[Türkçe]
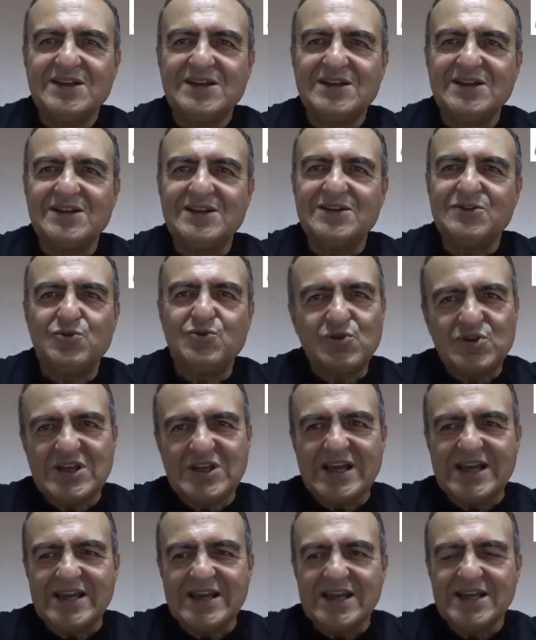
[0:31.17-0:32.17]
Ee,
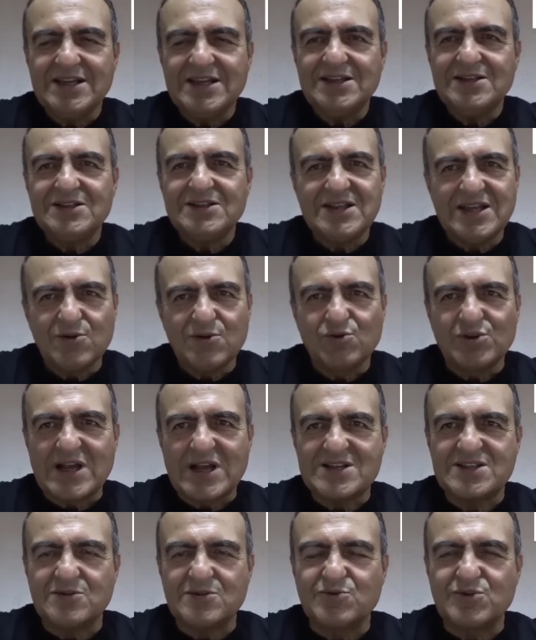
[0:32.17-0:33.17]
Türkiye'ye yeni
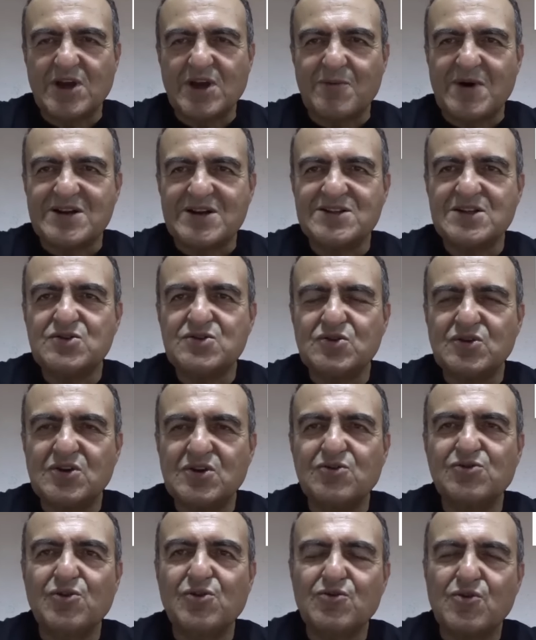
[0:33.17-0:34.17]
ulaştı bu tabanca
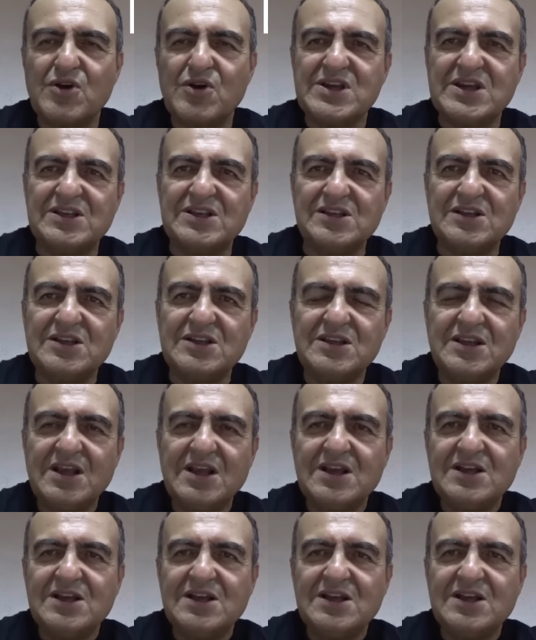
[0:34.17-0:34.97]
çünkü Glock 17'nin